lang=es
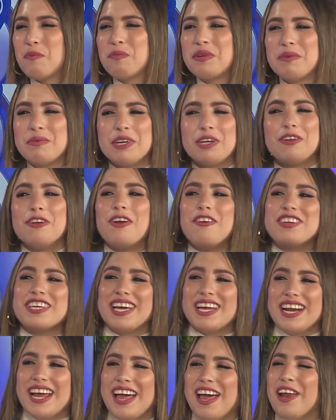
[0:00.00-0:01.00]
Primero no
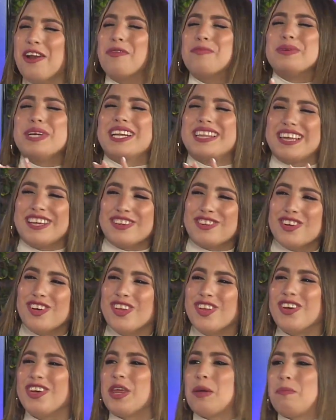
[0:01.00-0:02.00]
había nada, lo pierde todo
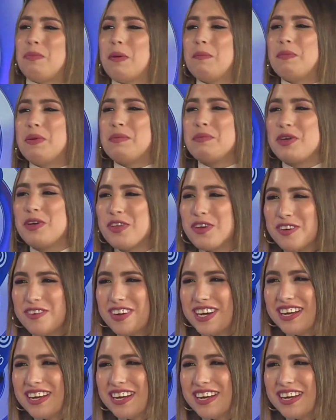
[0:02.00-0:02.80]
y después premio doble.